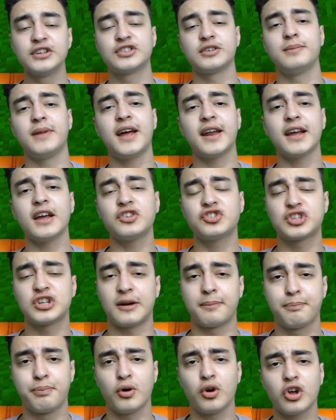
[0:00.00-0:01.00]
Şimdi
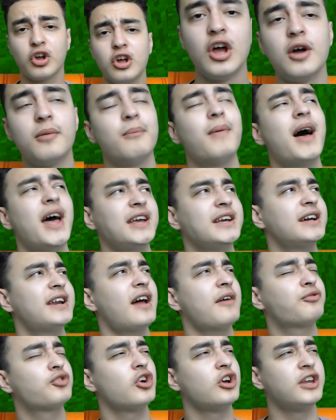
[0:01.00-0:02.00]
arkadaşlar bugün
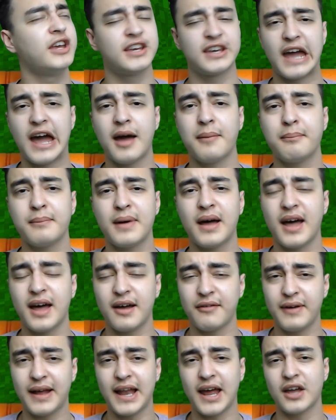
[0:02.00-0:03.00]
Minecraft oynayık
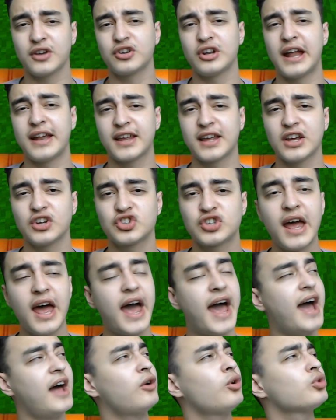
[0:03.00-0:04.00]
ama ve lakin arkadaşlar
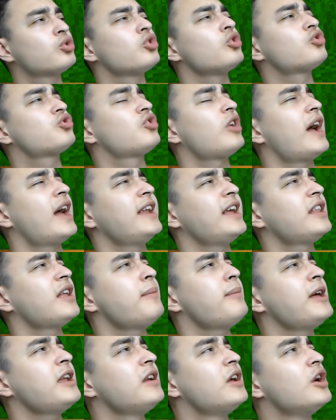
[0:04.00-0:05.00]
her 30
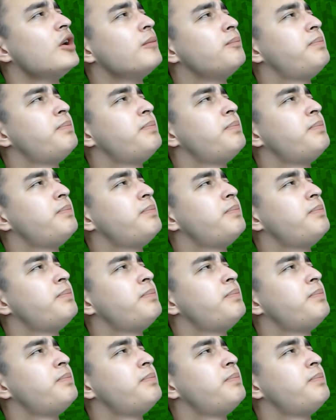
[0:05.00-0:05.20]
saniyede bir